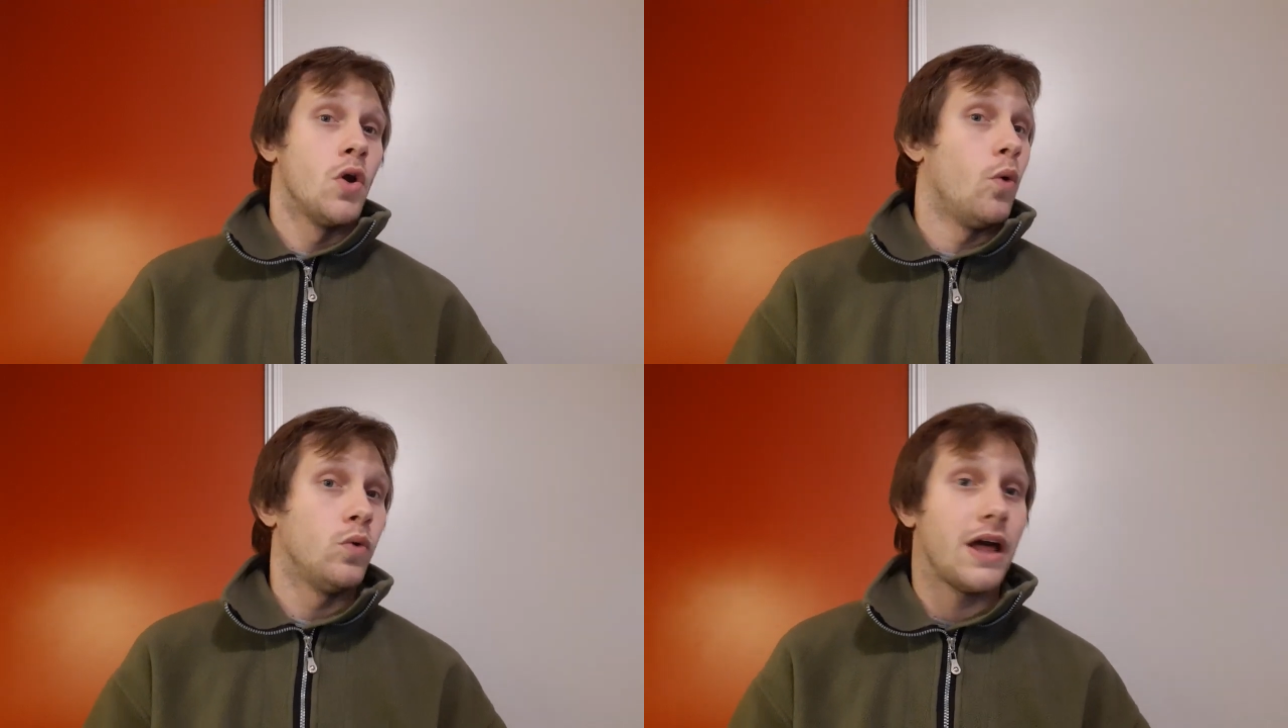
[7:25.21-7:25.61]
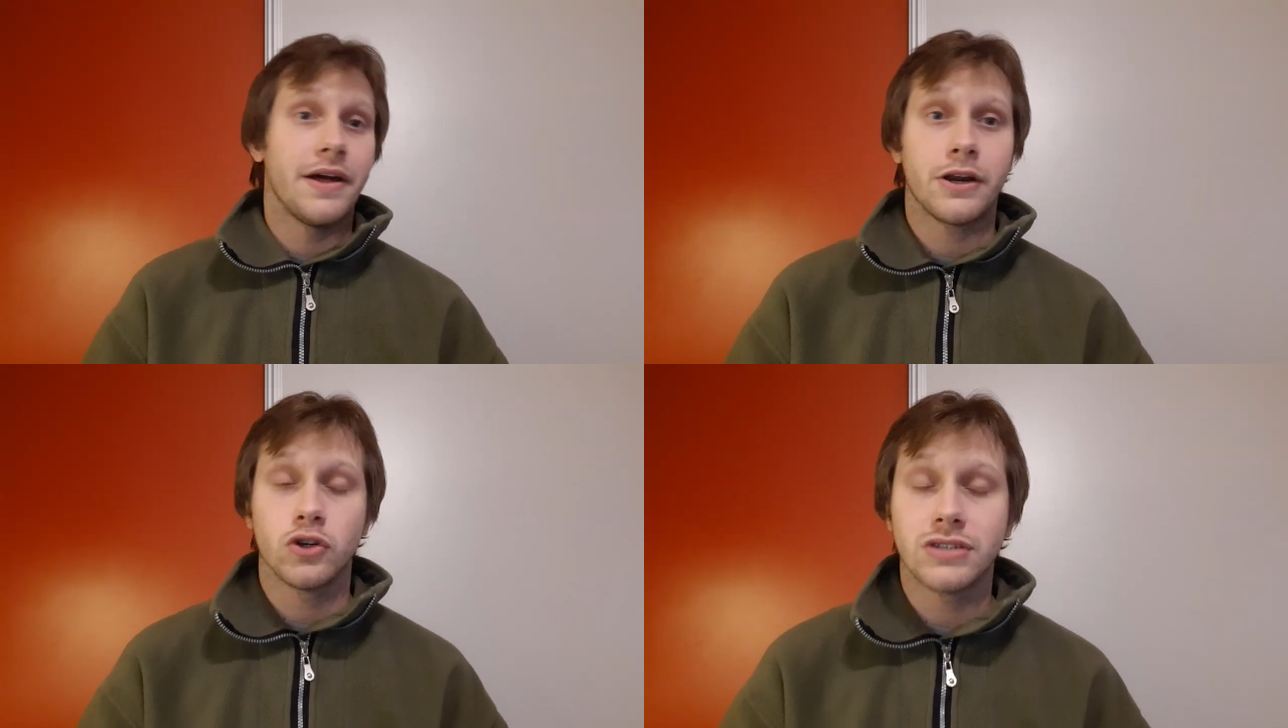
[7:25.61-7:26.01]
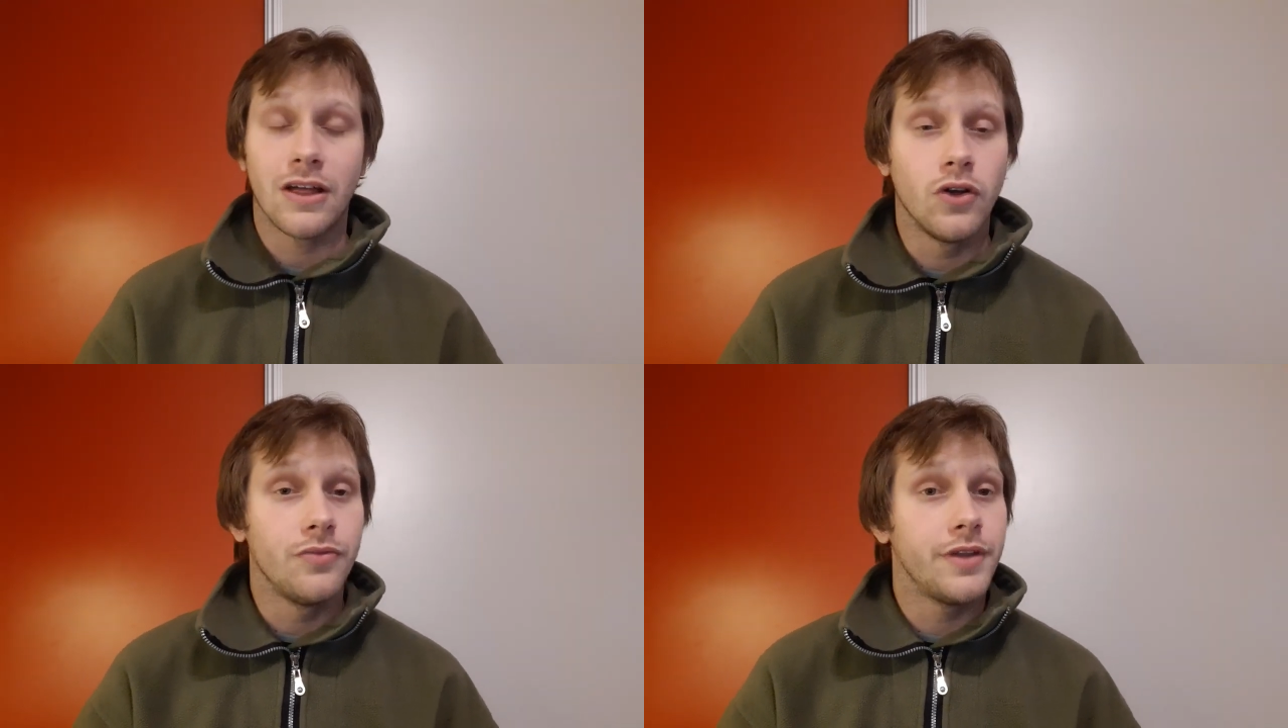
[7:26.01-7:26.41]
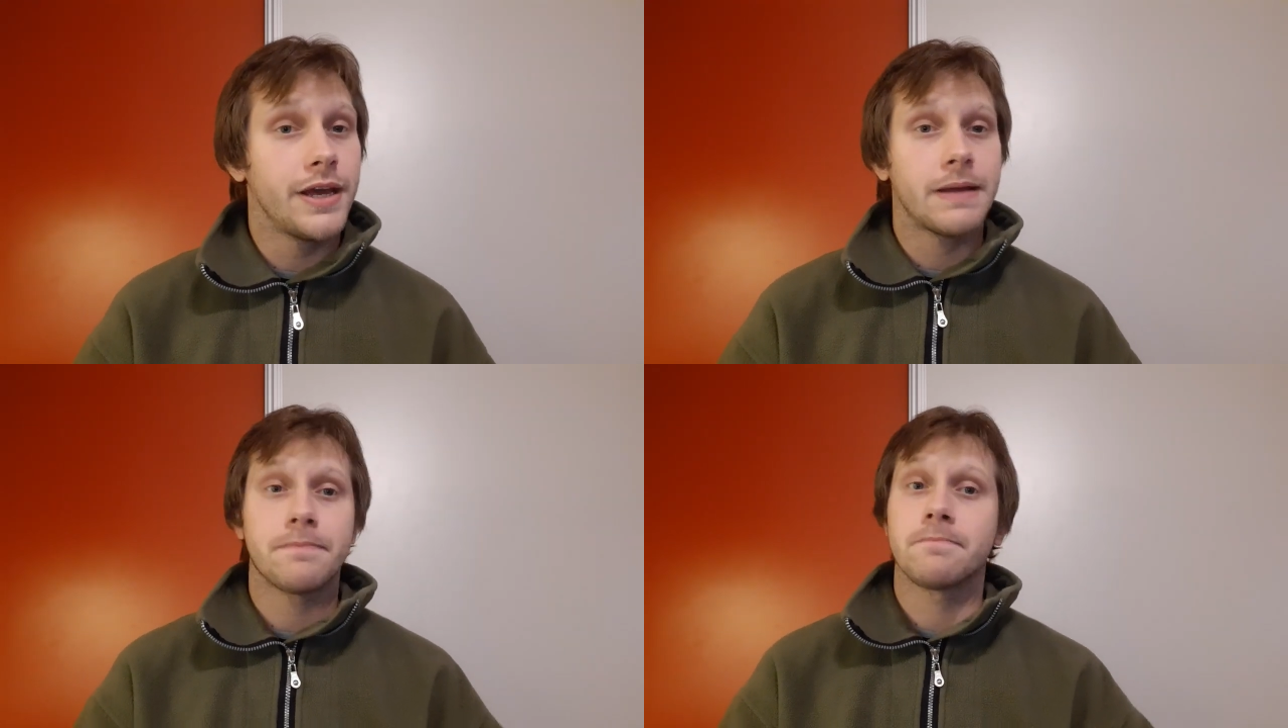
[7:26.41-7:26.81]
una derrota
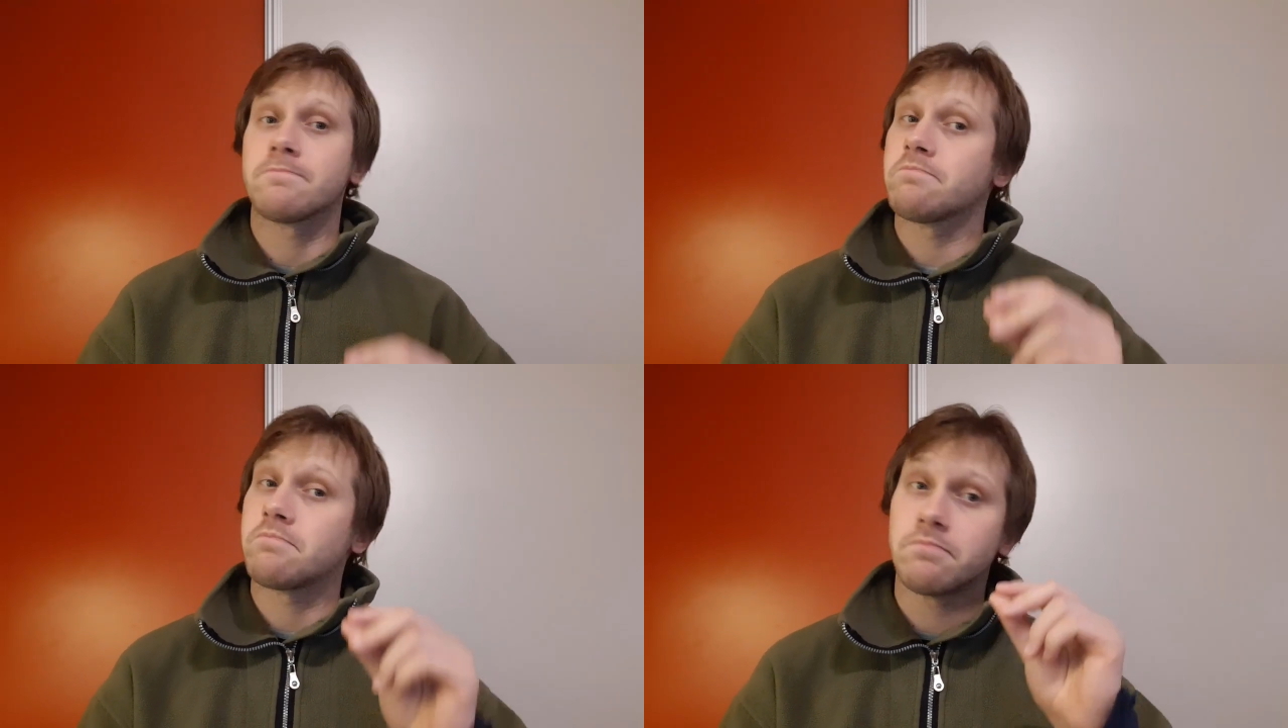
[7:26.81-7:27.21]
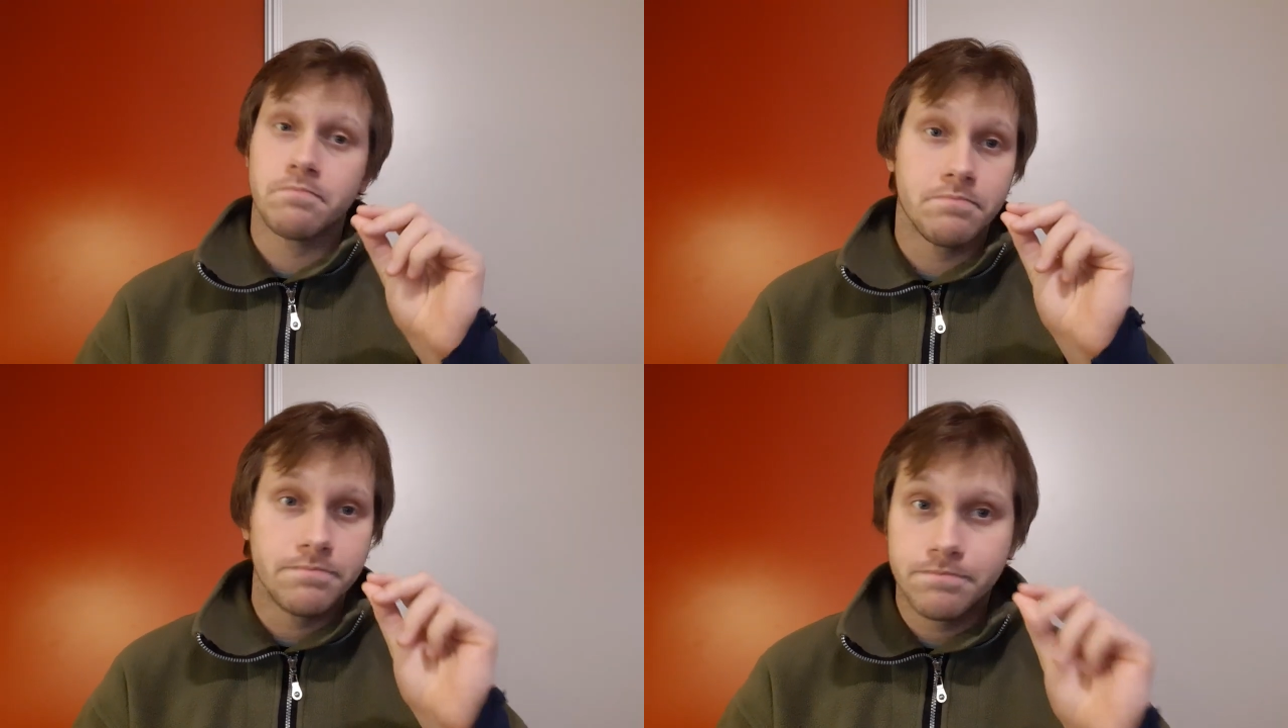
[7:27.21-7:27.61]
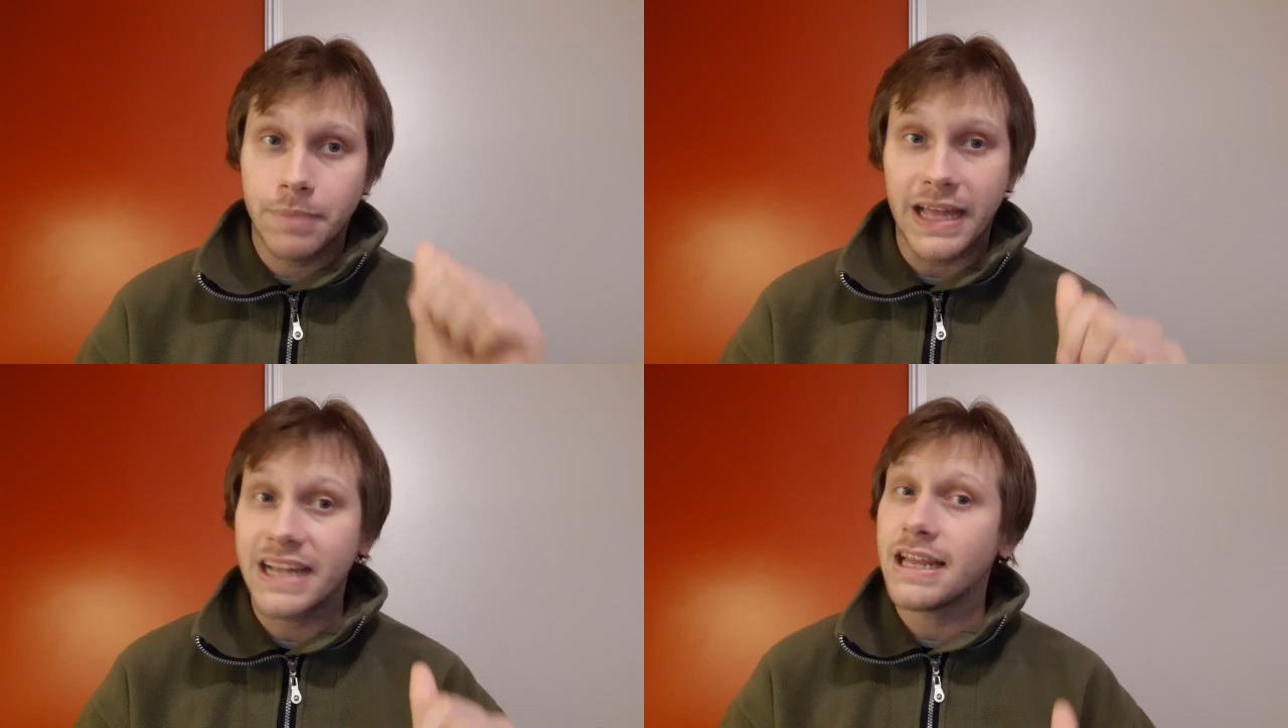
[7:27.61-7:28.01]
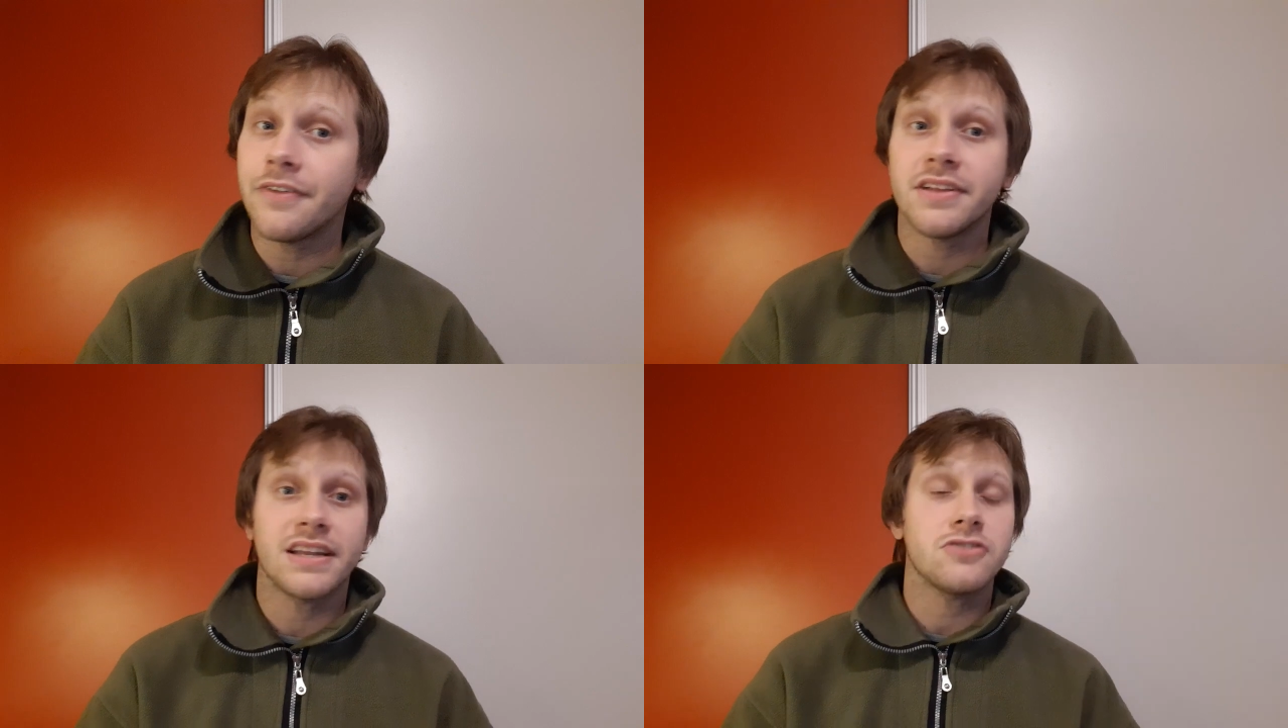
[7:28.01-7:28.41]
donde pequeñas
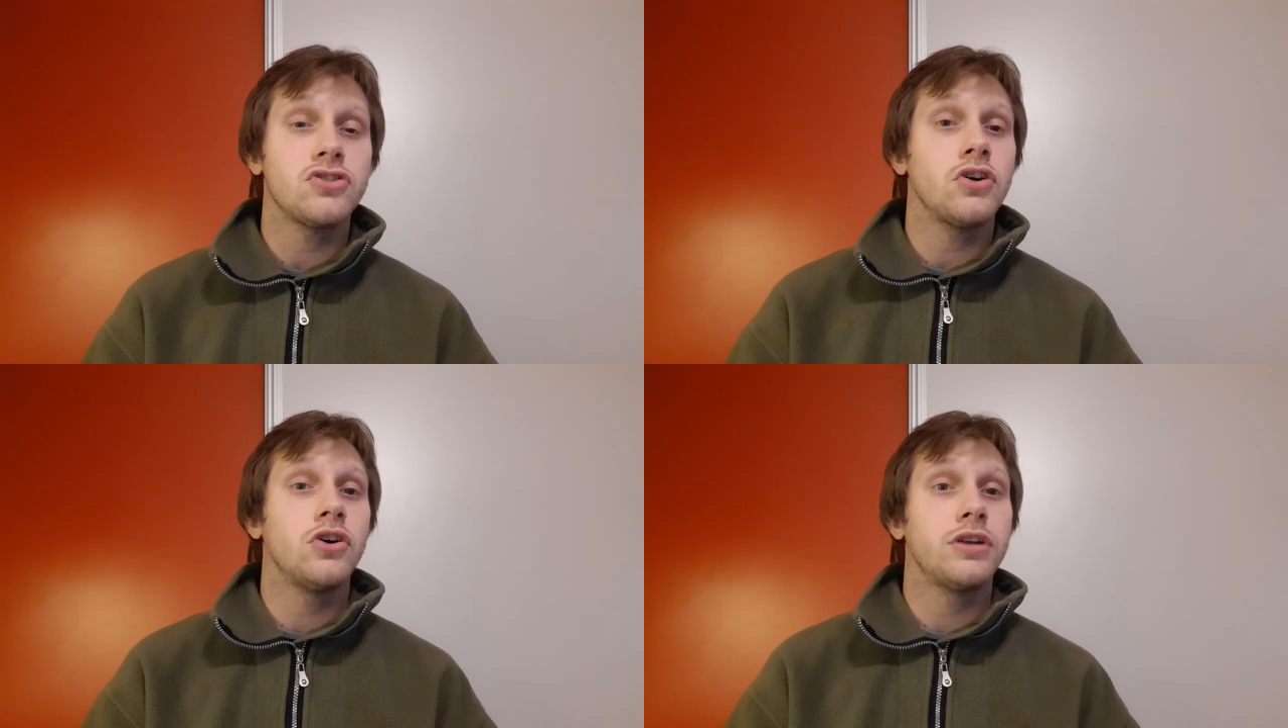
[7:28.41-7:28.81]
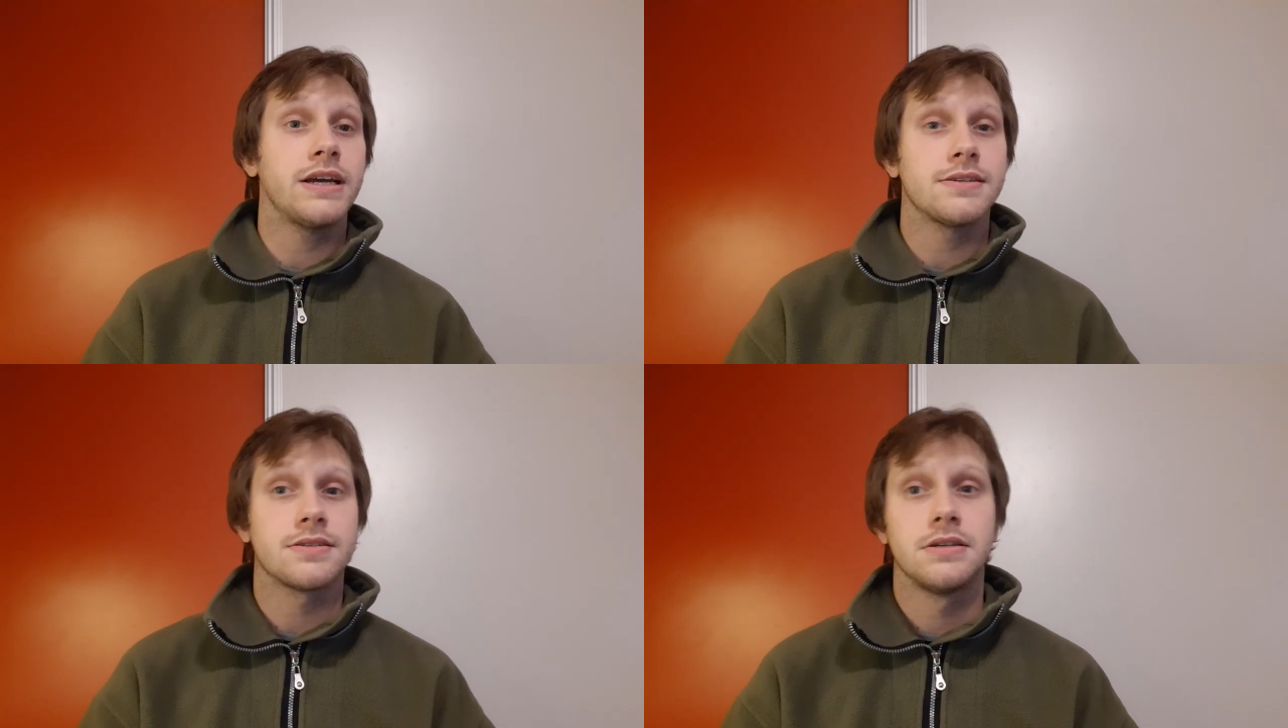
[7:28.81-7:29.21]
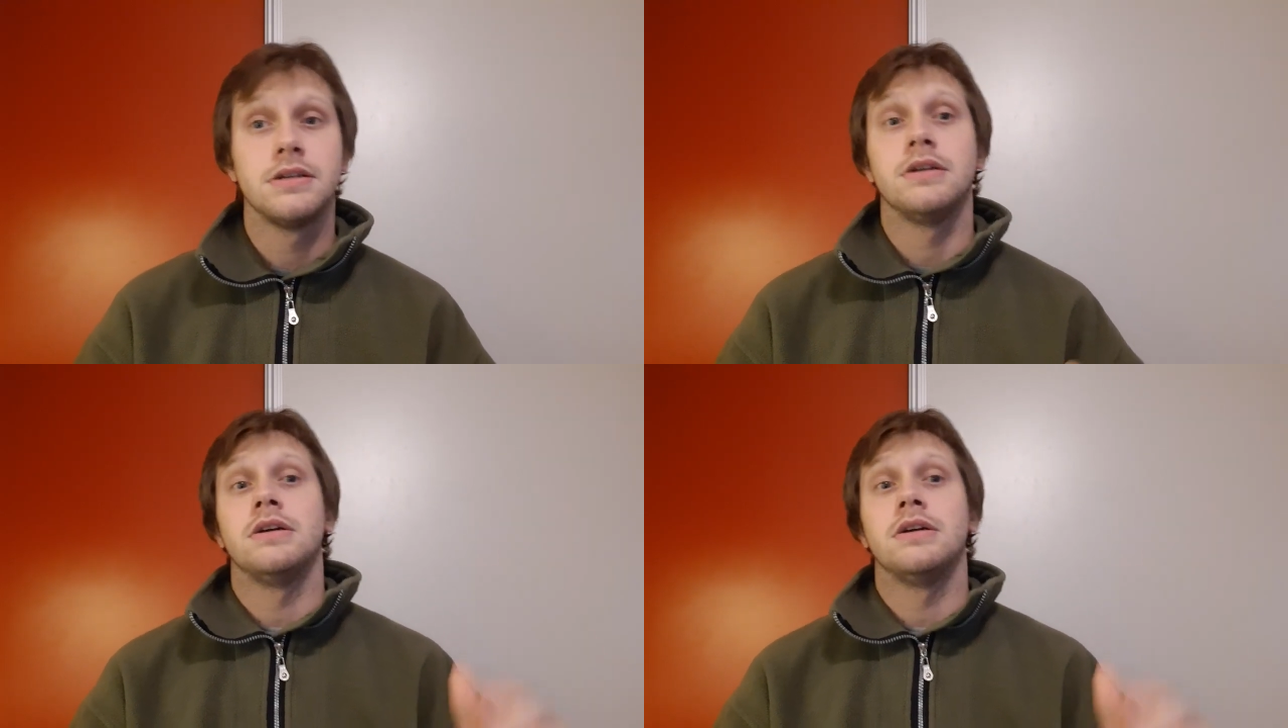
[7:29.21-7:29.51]
distracciones,